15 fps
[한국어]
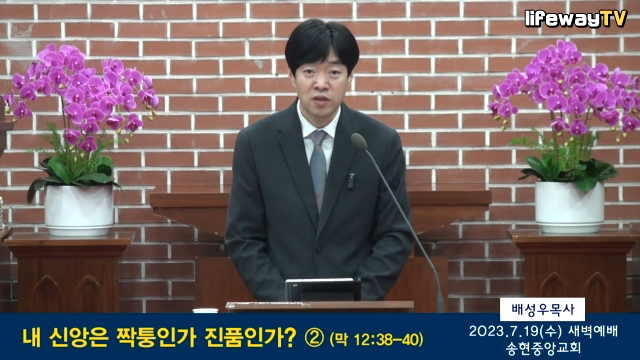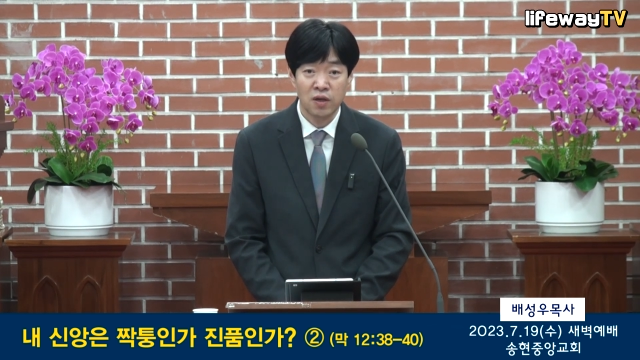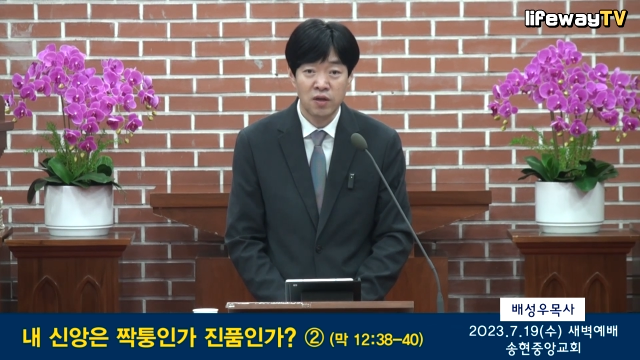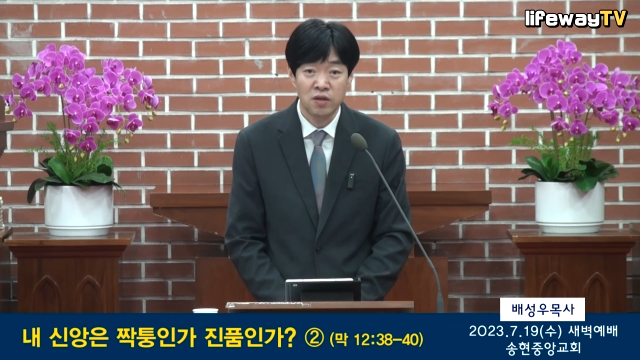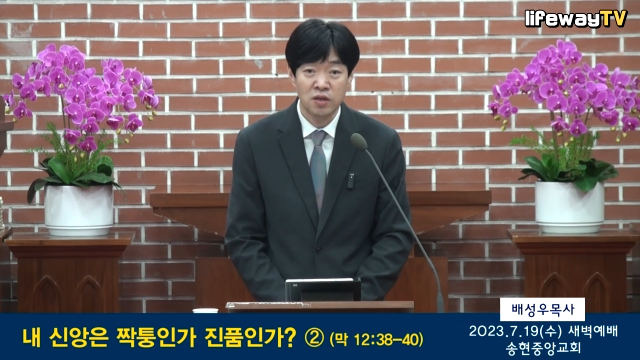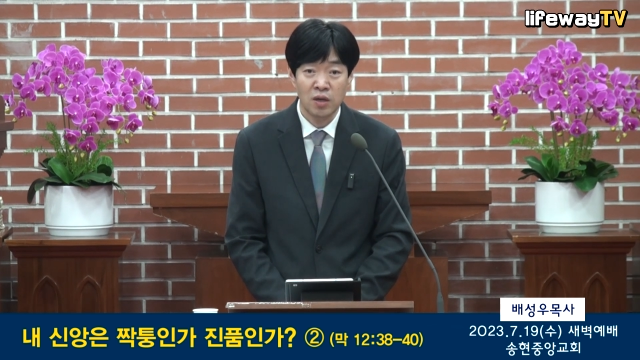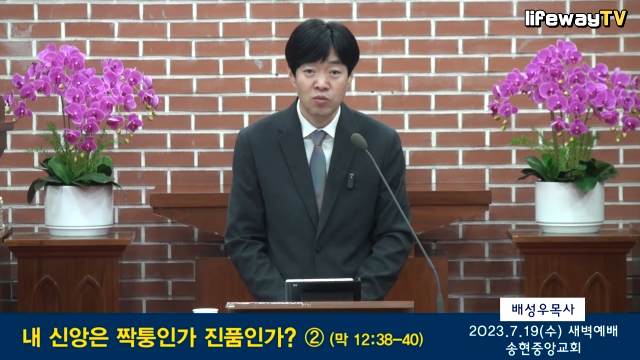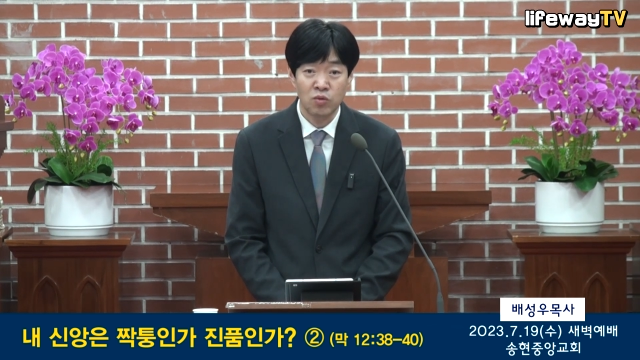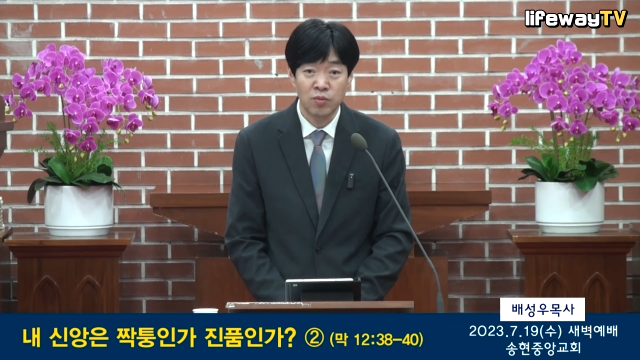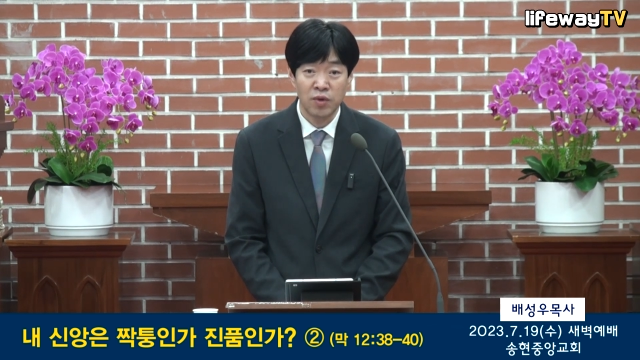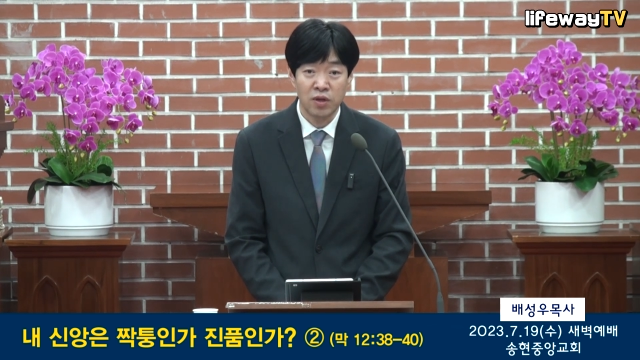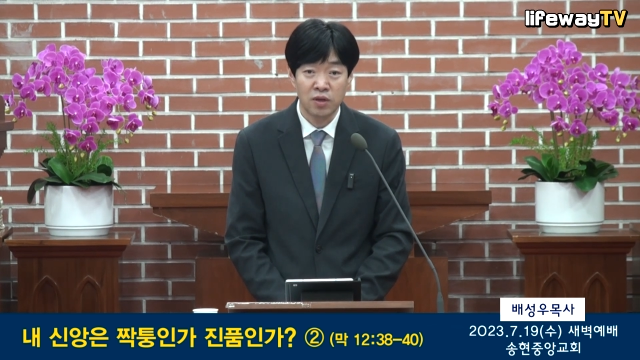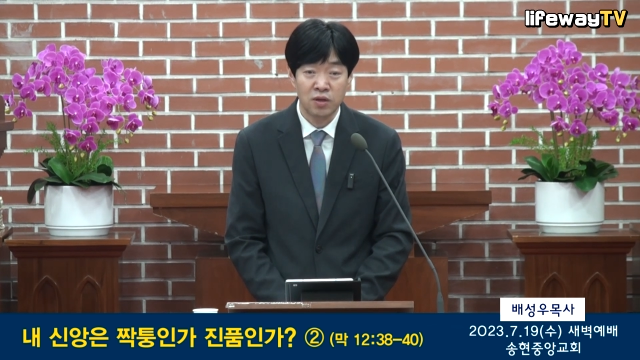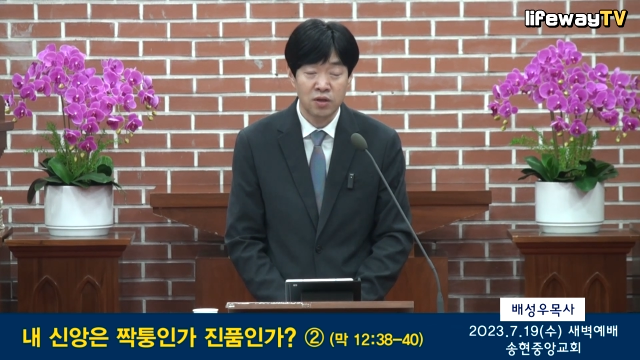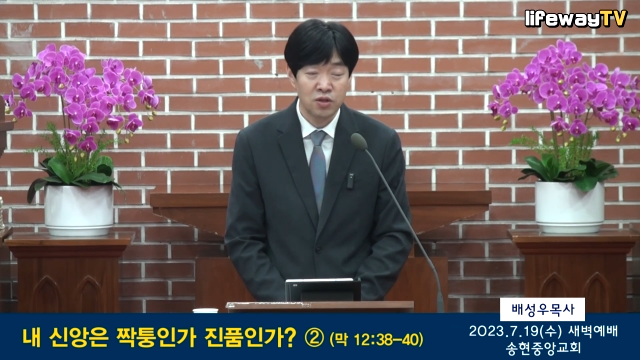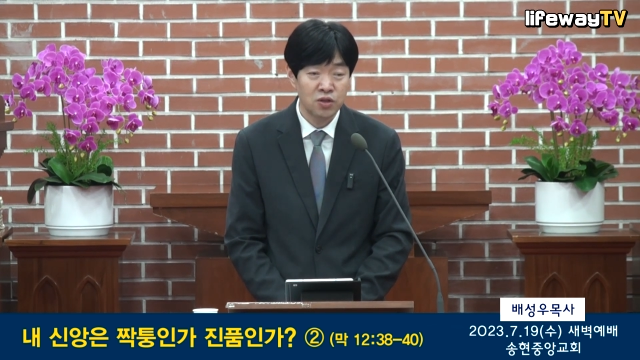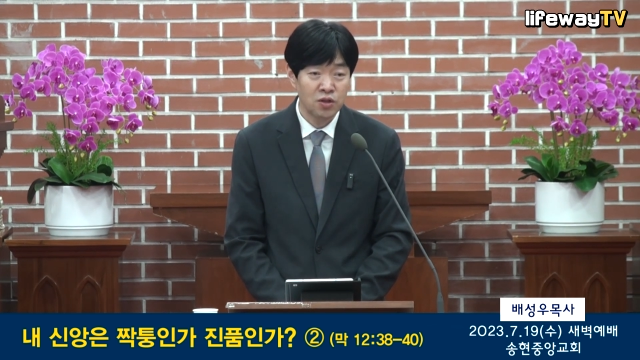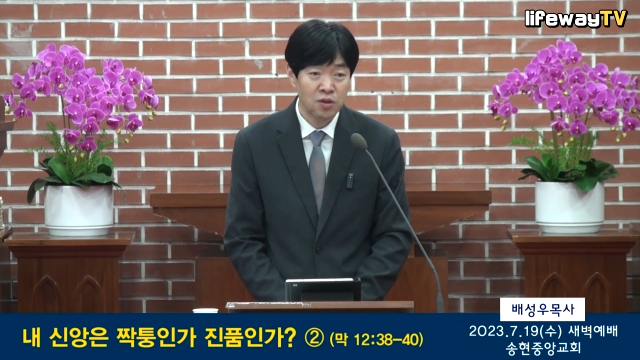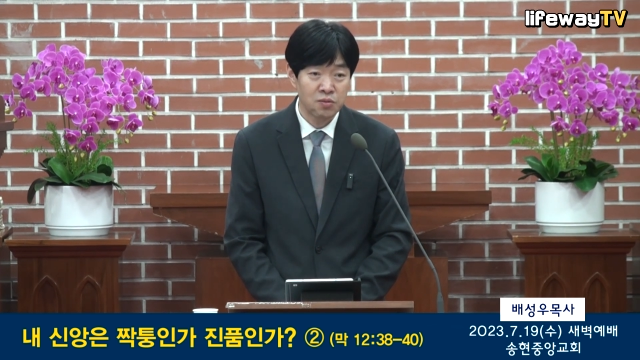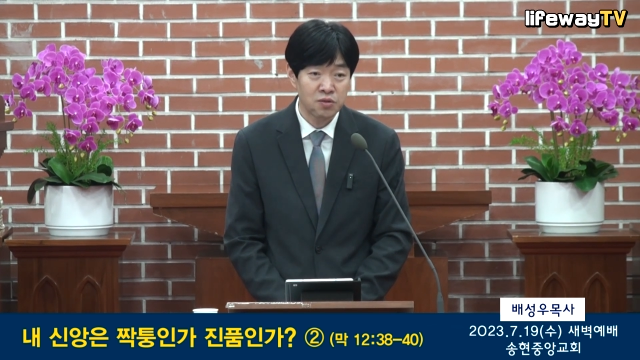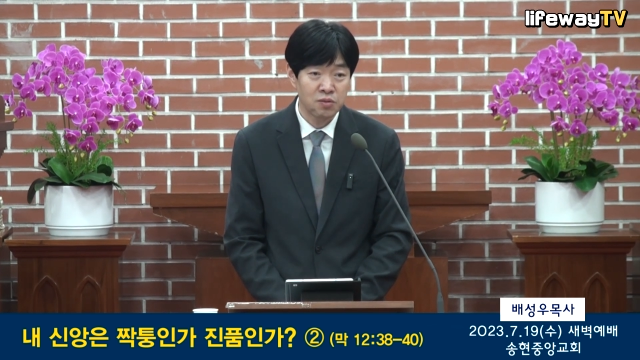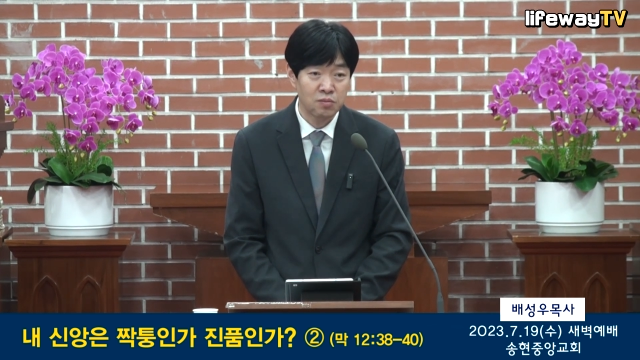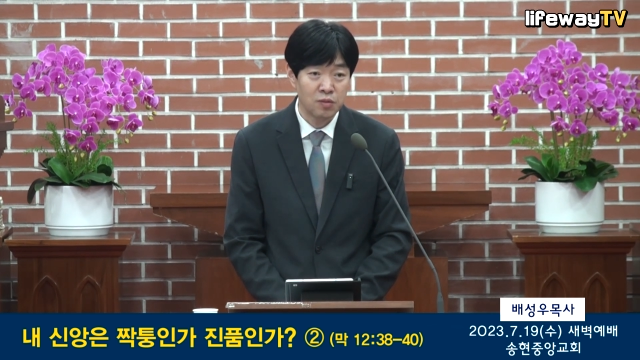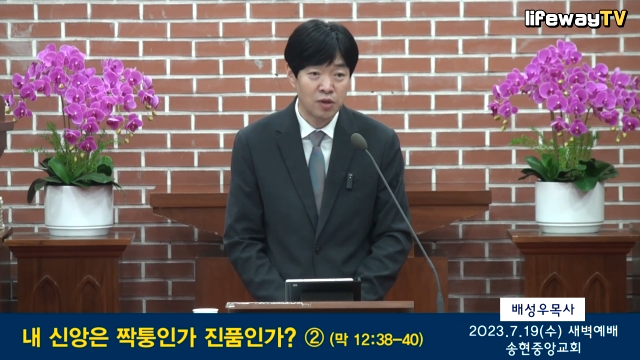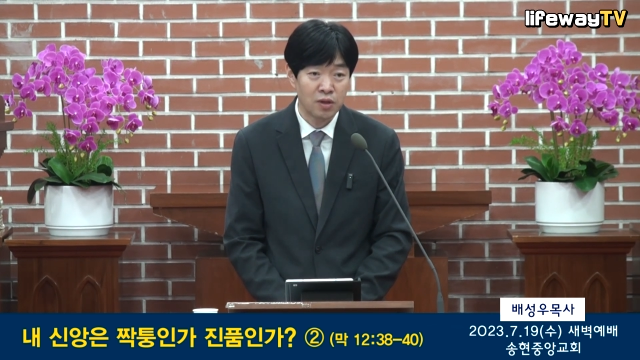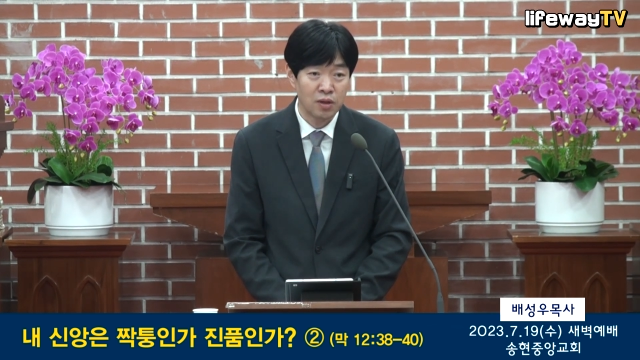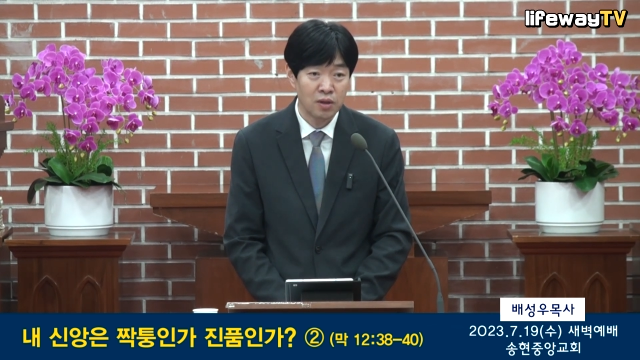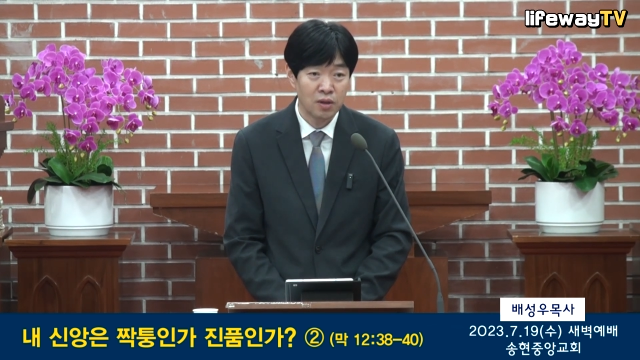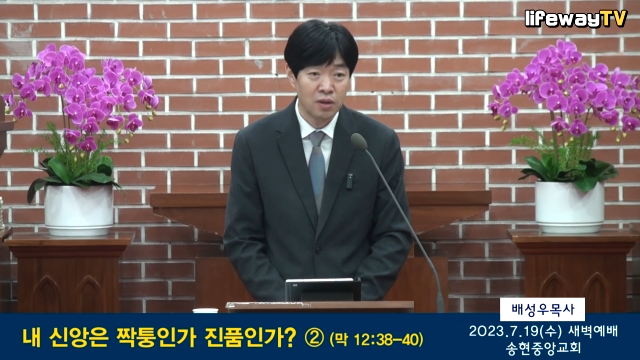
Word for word: 자리 잡으면 끝이 없습니다.